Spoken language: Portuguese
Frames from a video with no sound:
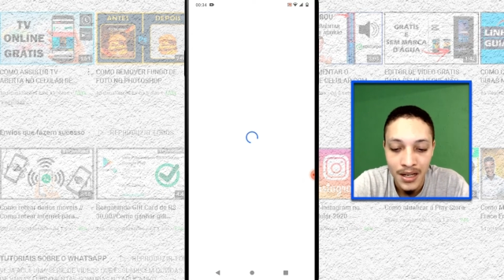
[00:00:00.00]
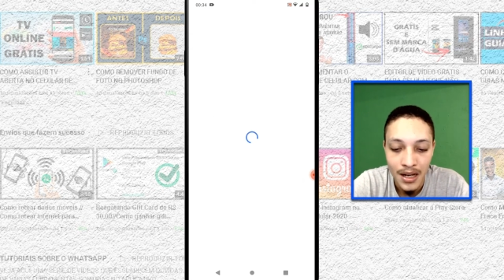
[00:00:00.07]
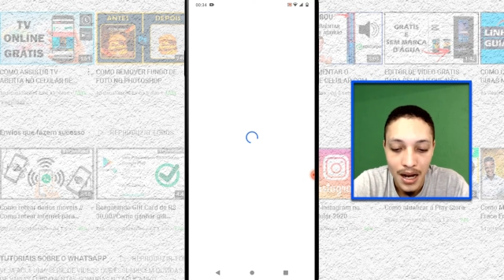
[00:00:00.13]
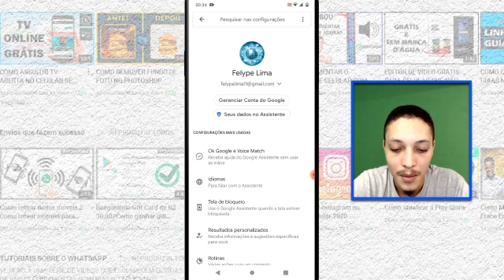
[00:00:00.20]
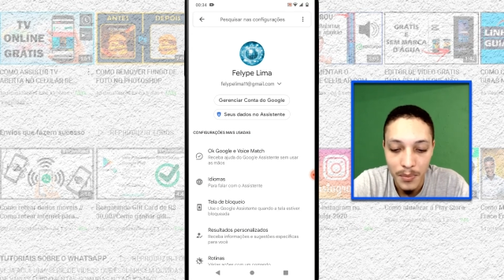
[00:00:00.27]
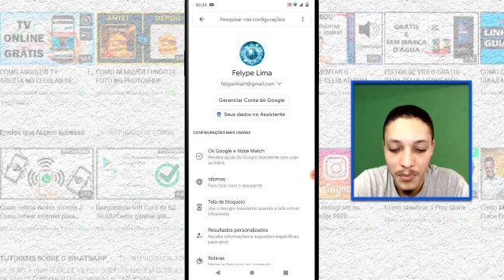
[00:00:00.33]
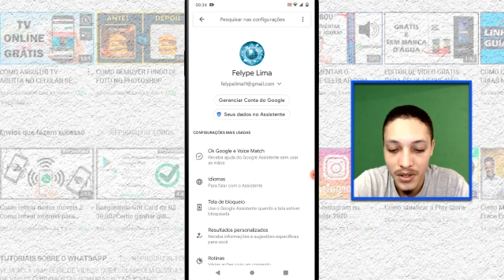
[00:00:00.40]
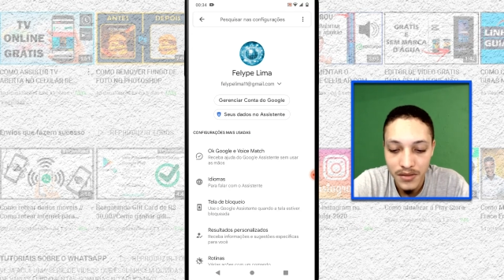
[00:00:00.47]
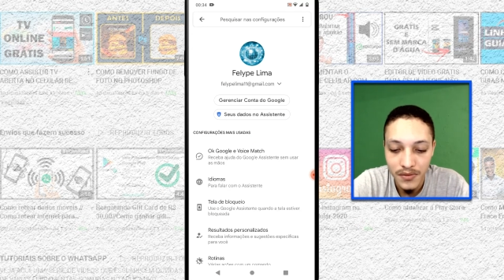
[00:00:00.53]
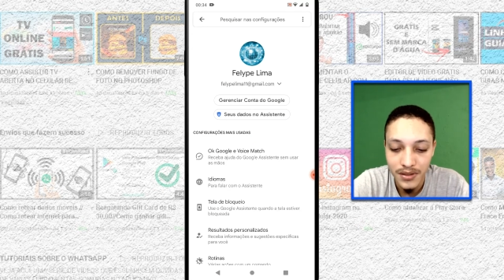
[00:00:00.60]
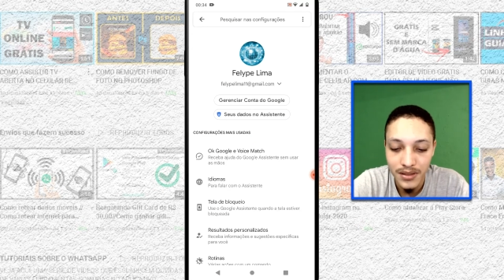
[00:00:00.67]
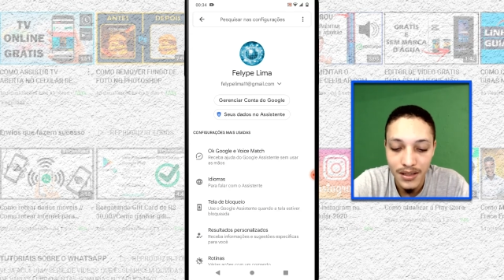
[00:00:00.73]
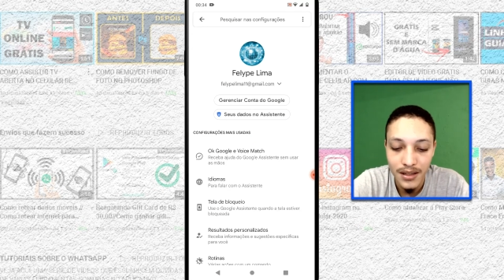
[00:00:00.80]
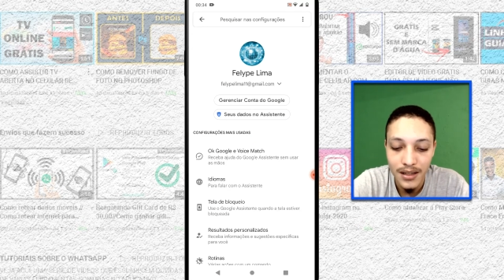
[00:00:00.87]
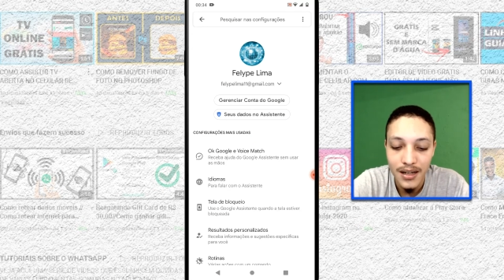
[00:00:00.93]
Após
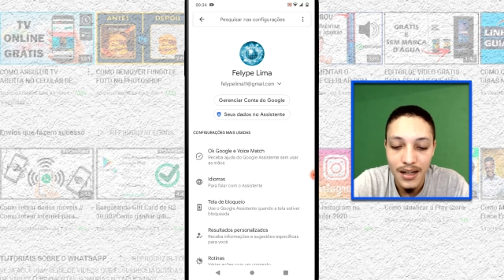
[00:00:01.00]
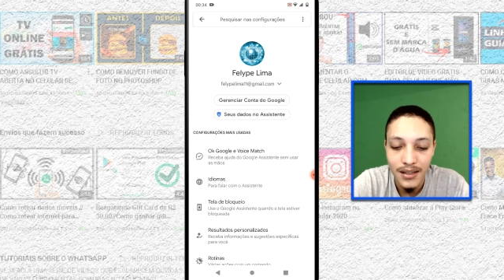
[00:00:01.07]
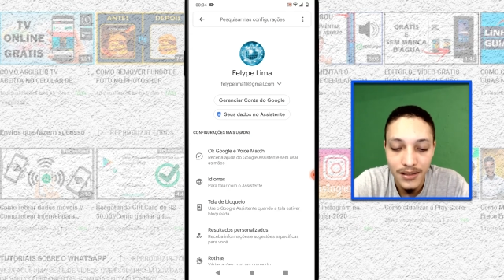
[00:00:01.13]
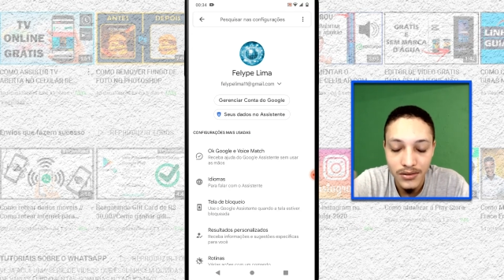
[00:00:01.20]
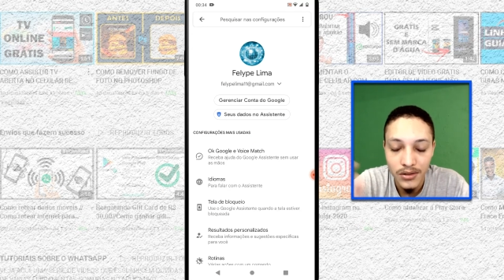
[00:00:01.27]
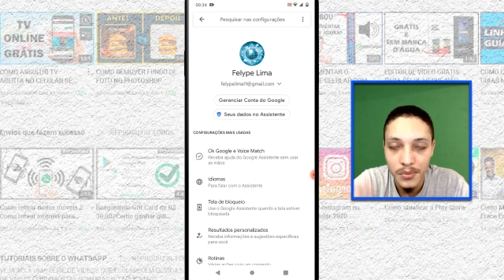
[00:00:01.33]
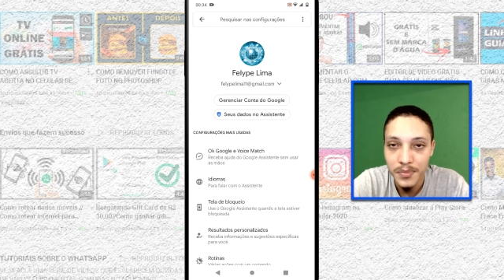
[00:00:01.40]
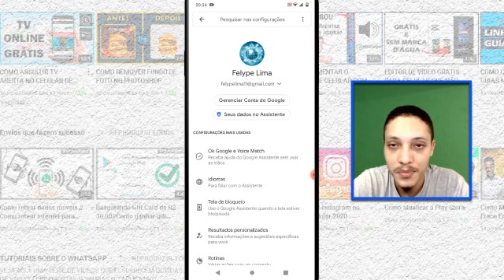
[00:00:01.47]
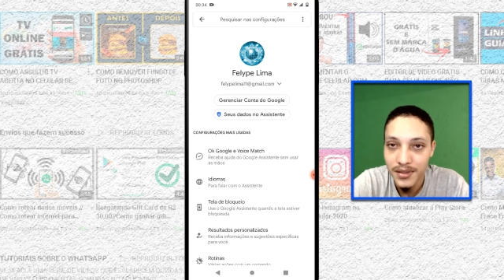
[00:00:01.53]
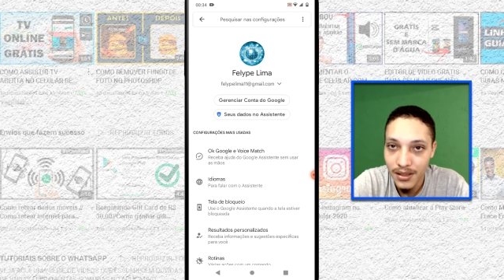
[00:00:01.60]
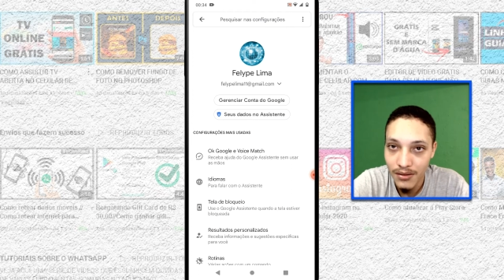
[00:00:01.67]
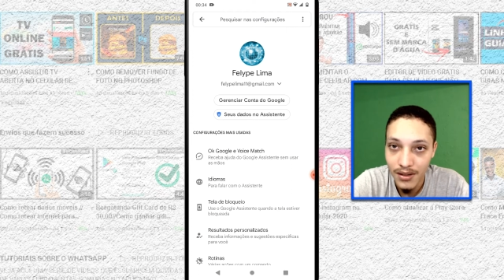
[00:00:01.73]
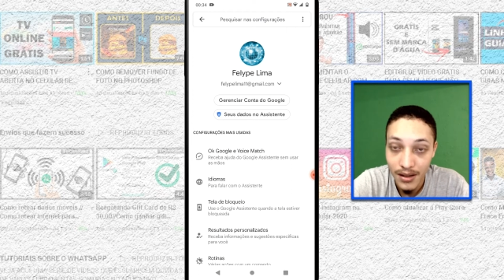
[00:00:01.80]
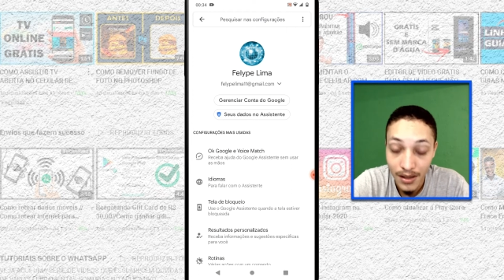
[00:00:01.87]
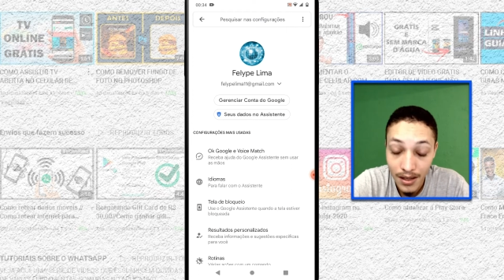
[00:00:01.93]
você clicar nessa
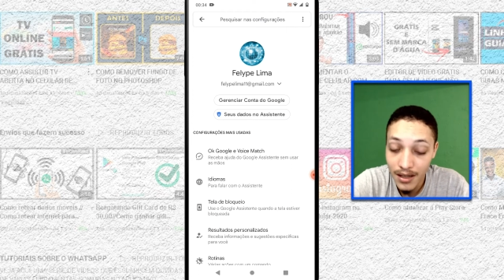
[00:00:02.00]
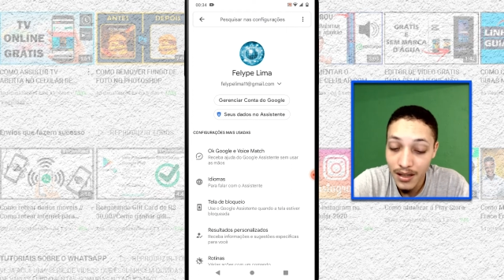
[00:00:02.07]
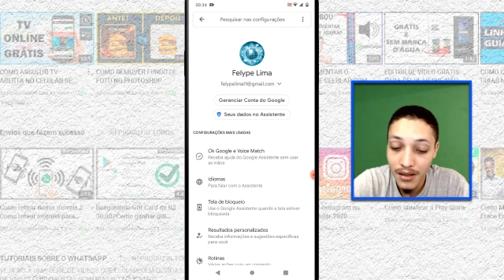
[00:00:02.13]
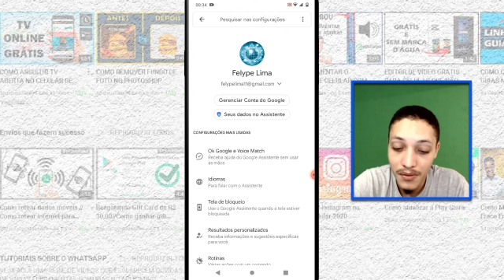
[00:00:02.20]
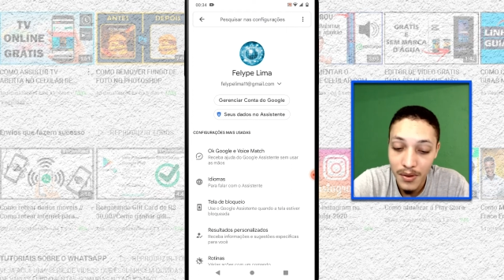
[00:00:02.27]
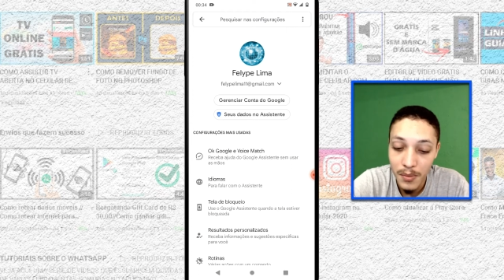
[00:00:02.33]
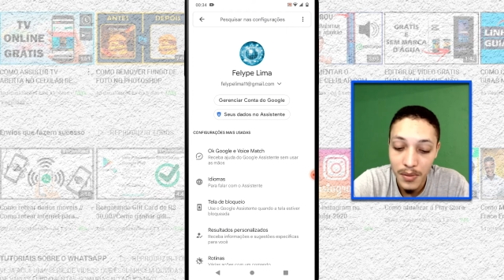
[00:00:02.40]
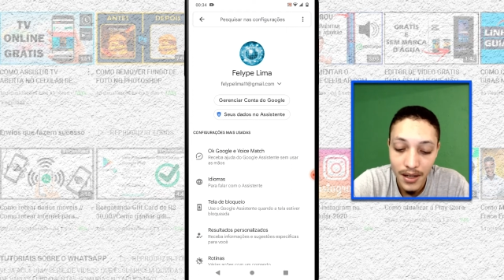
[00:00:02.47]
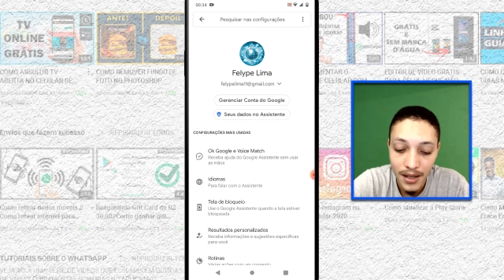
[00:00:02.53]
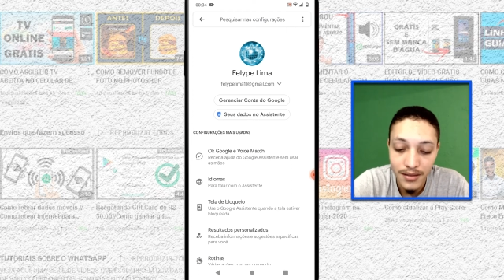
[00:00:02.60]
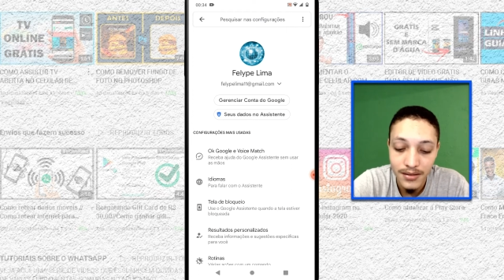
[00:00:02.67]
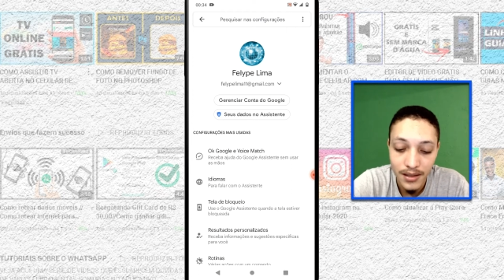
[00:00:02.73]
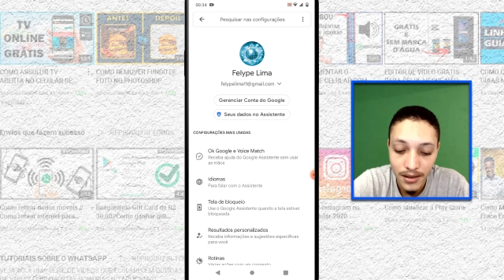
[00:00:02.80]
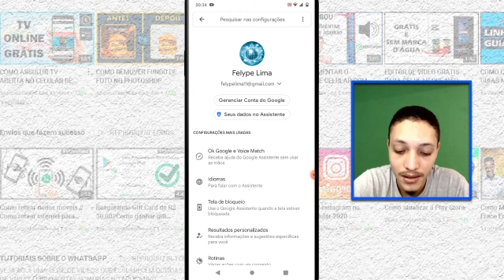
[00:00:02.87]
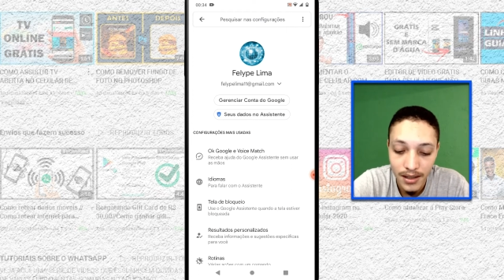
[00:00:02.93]
opção, ela vem para
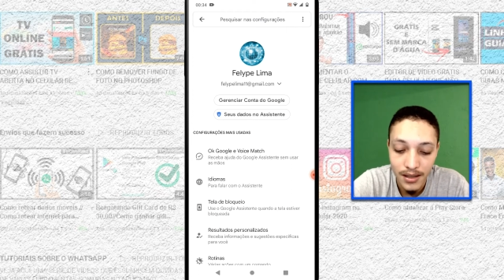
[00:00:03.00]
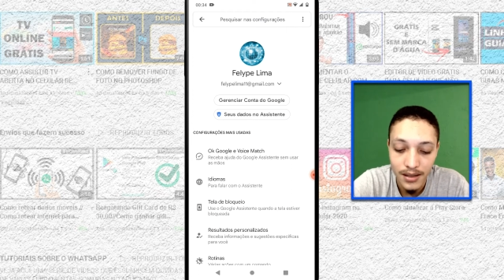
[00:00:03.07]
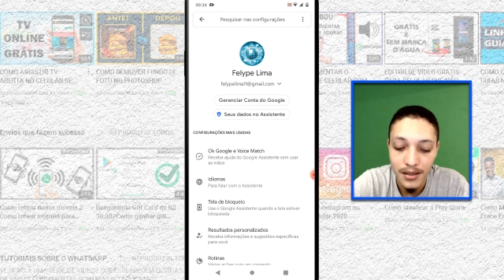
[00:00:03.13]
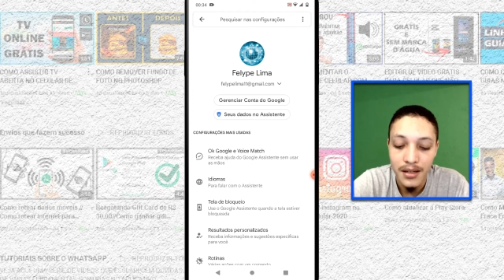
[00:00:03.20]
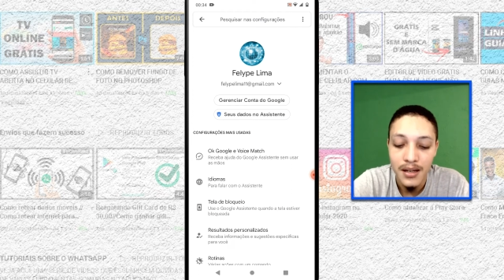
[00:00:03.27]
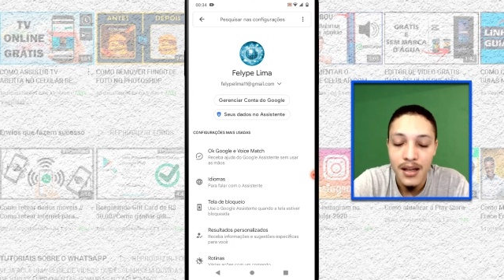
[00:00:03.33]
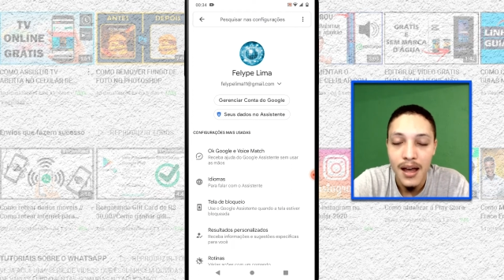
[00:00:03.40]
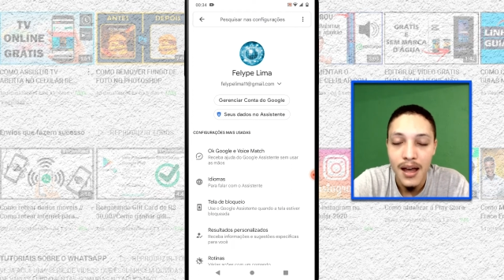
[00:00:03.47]
essa tela.